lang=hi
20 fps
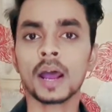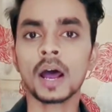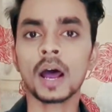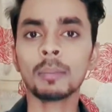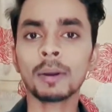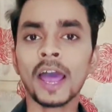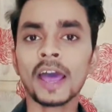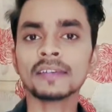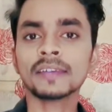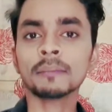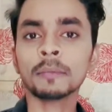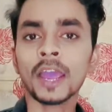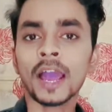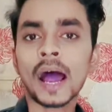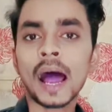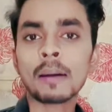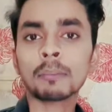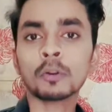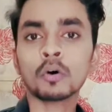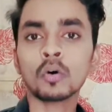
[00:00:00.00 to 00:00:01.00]
अब ऐसे में
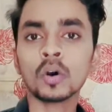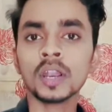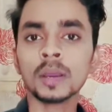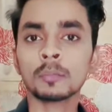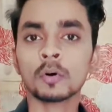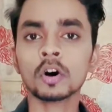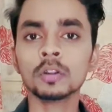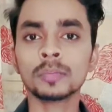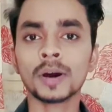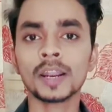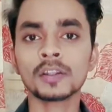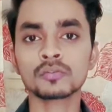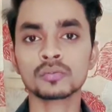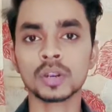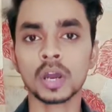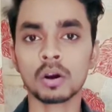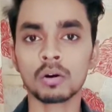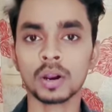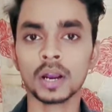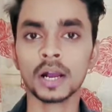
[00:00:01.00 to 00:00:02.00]
आप लोगों ने बहुत बार
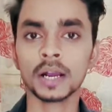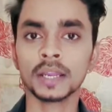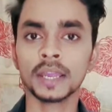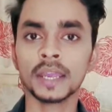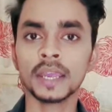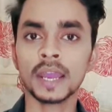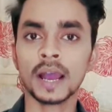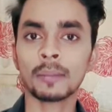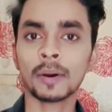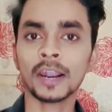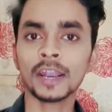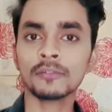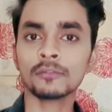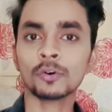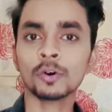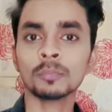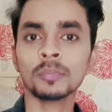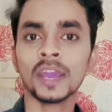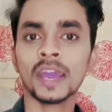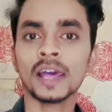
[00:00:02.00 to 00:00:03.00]
सुना होगा कि हमारे
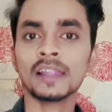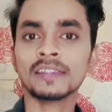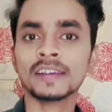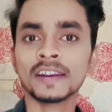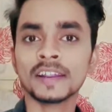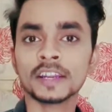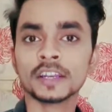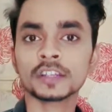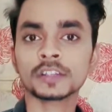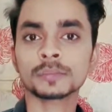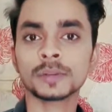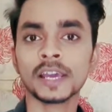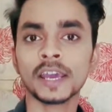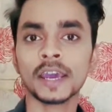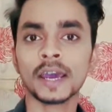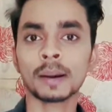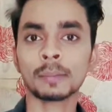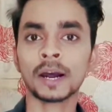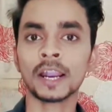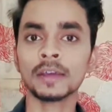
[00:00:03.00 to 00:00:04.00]
फ़ोन में एलसीडी डिस्प्ले
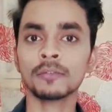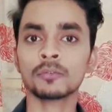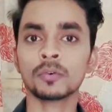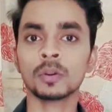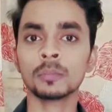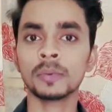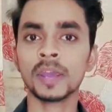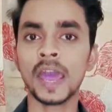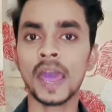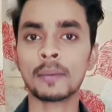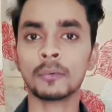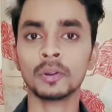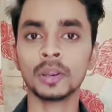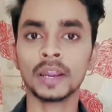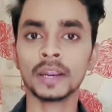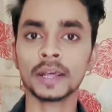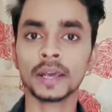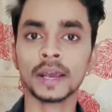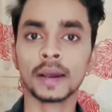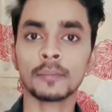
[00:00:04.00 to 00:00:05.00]
है हमारे फ़ोन में
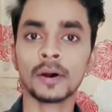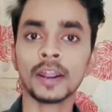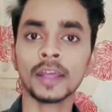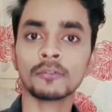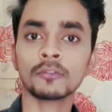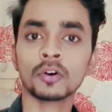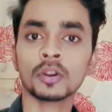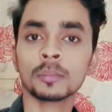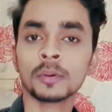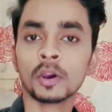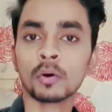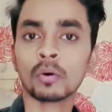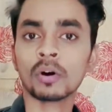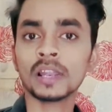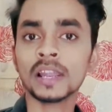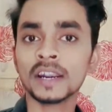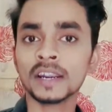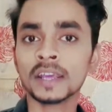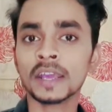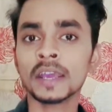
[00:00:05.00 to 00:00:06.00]
एमोलेड है हमारे फ़ोन में
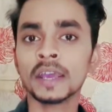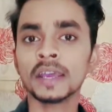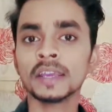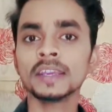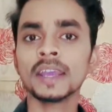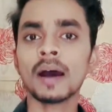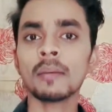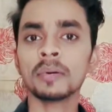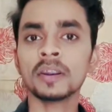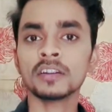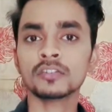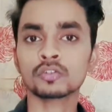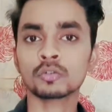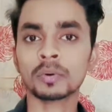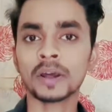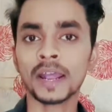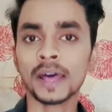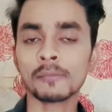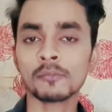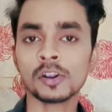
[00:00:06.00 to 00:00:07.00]
ओलेड या फिर
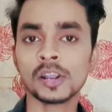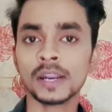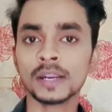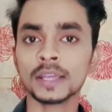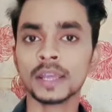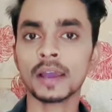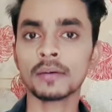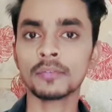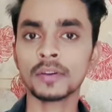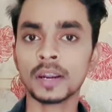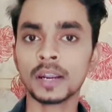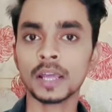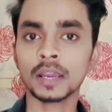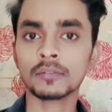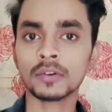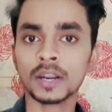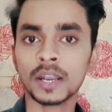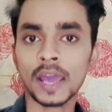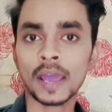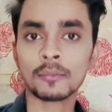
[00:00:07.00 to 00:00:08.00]
सुपर एमोलेड या फिर
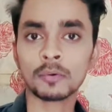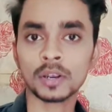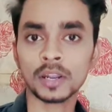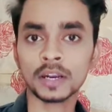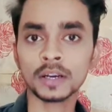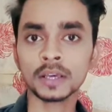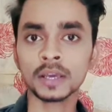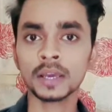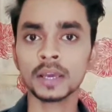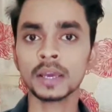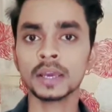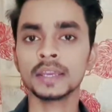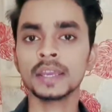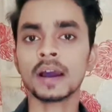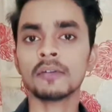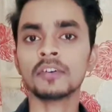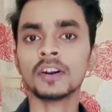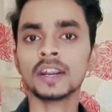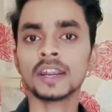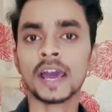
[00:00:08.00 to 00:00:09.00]
लिक्विड एमोलेड
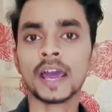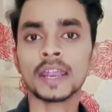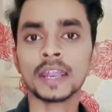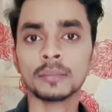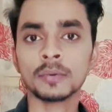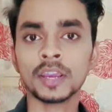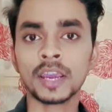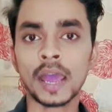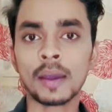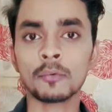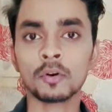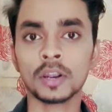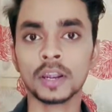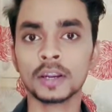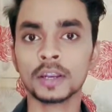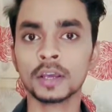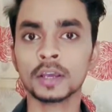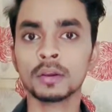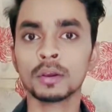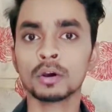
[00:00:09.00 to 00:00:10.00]
या फिर डायनेमिक
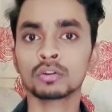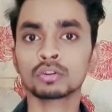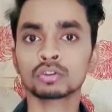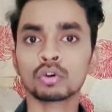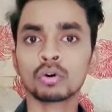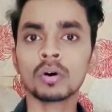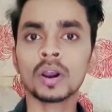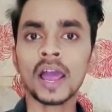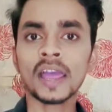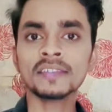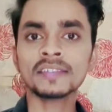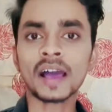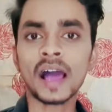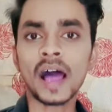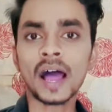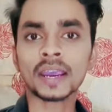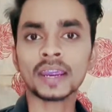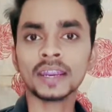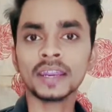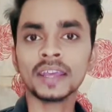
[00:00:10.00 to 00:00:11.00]
एमोलेड तो गाइस
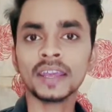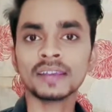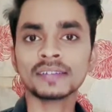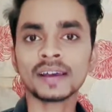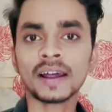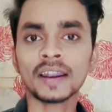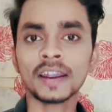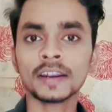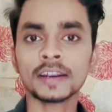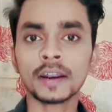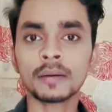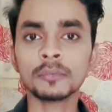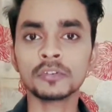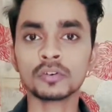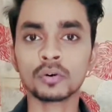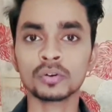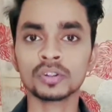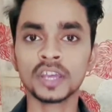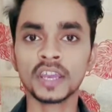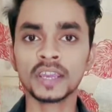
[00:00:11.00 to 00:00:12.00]
आखिर ये सारे
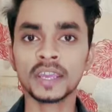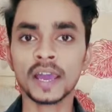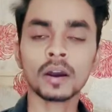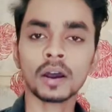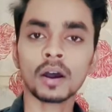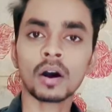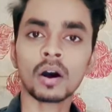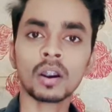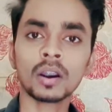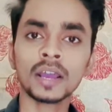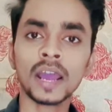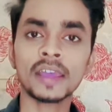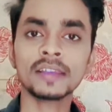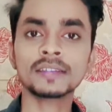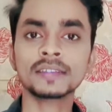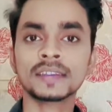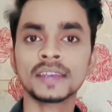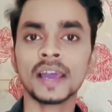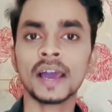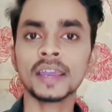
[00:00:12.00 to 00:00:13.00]
टर्म्स होते क्या है और
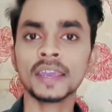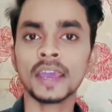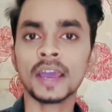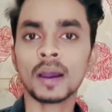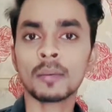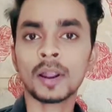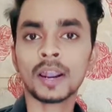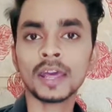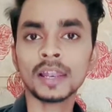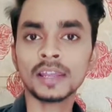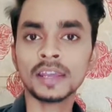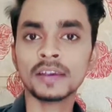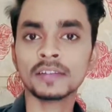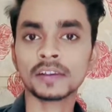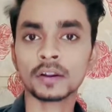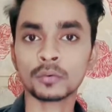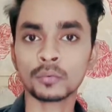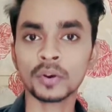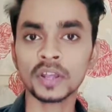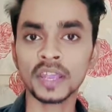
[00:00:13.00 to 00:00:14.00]
गाइस क्या ये हमारे लिए
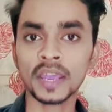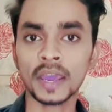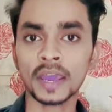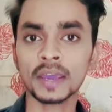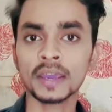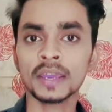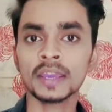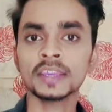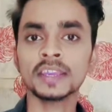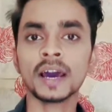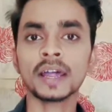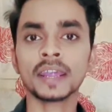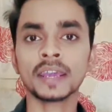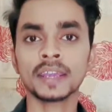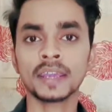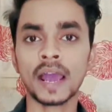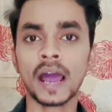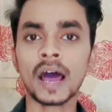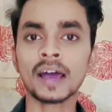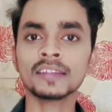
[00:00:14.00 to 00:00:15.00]
ज़रूरी है या
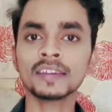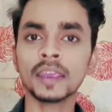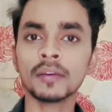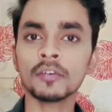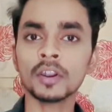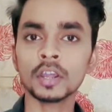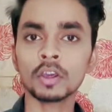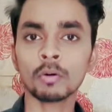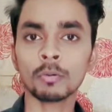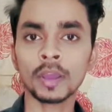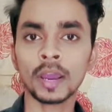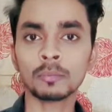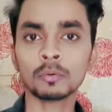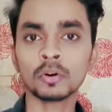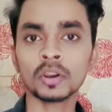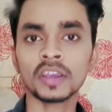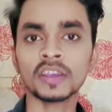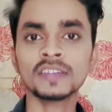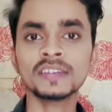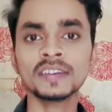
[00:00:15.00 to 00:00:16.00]
नहीं आज की वीडियो में हम
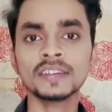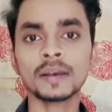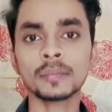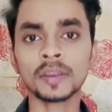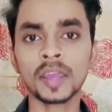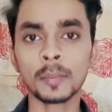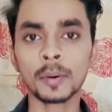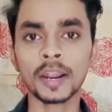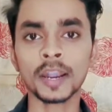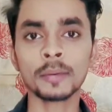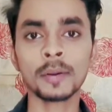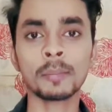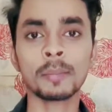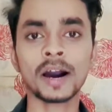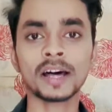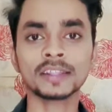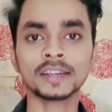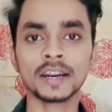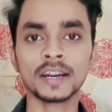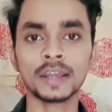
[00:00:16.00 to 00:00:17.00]
लोग इसी सब के बारे में
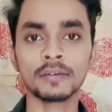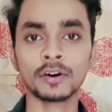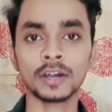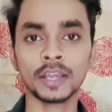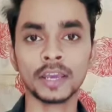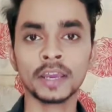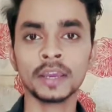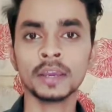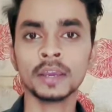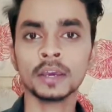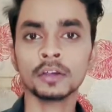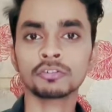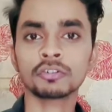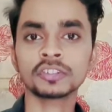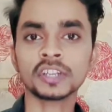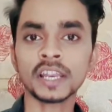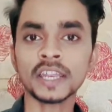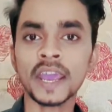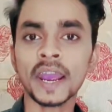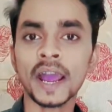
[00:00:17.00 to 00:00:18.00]
बात करने वाले हैं तो
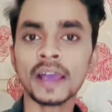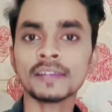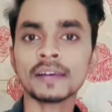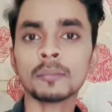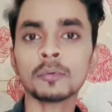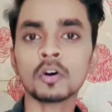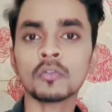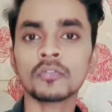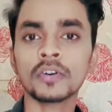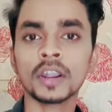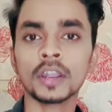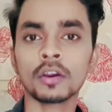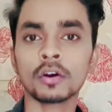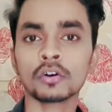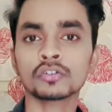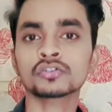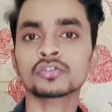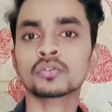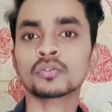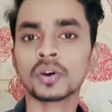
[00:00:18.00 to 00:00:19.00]
चलिए गाइज हम लोग वीडियो
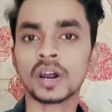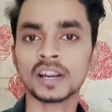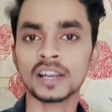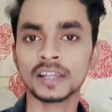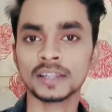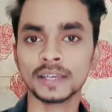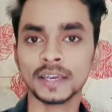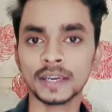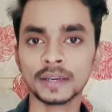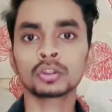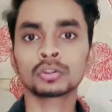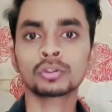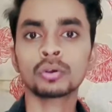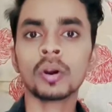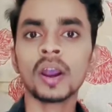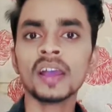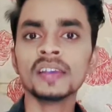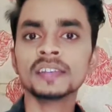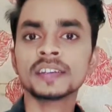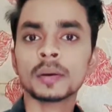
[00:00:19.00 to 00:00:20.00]
को शुरू कर लेते हैं
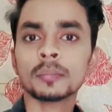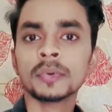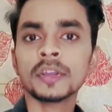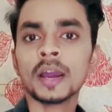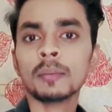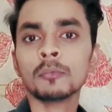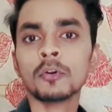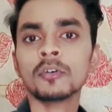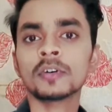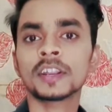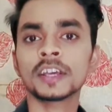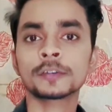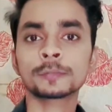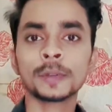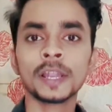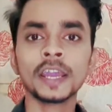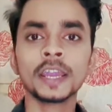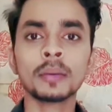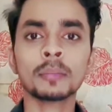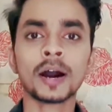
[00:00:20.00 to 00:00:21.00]
तो गाइज जब भी हम लोग
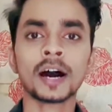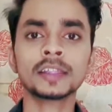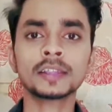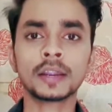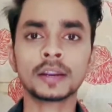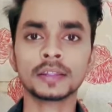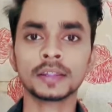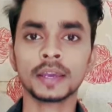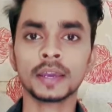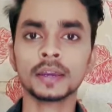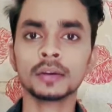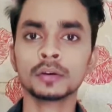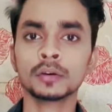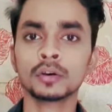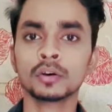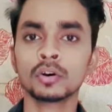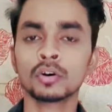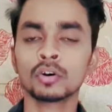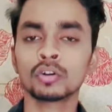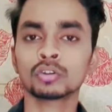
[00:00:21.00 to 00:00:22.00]
डिस्प्ले की बात करते हैं
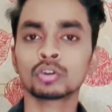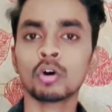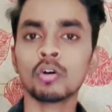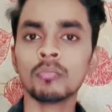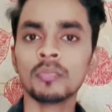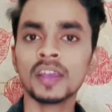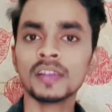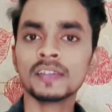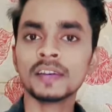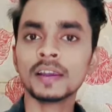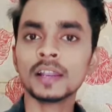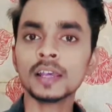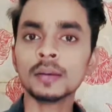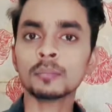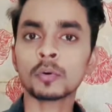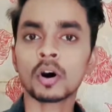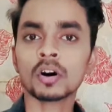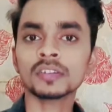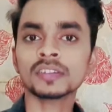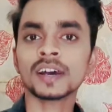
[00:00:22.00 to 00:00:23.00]
तो बेसिकली
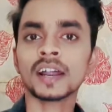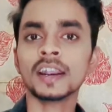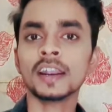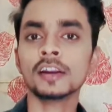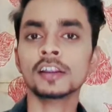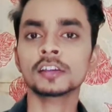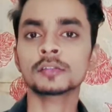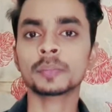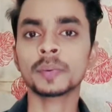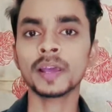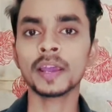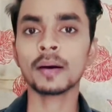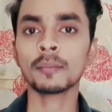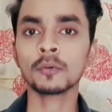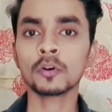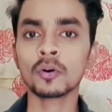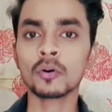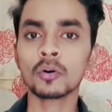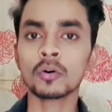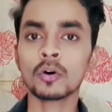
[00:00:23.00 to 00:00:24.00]
बहुत सारे डिस्प्ले
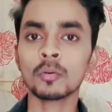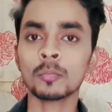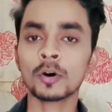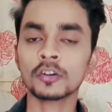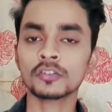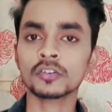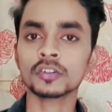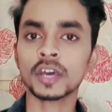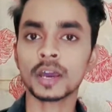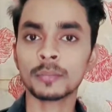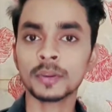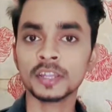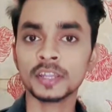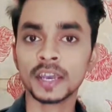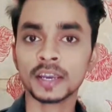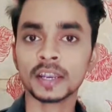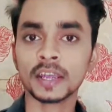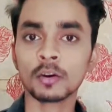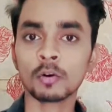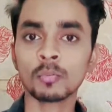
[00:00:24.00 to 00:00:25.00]
हम लोगों को मौजूद अभी
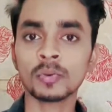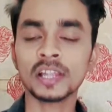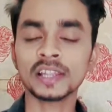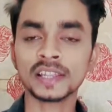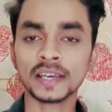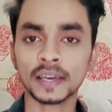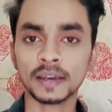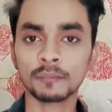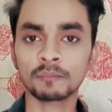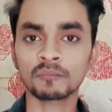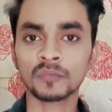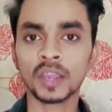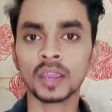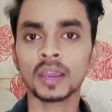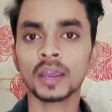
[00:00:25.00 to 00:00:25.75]
देखने को मिलते हैं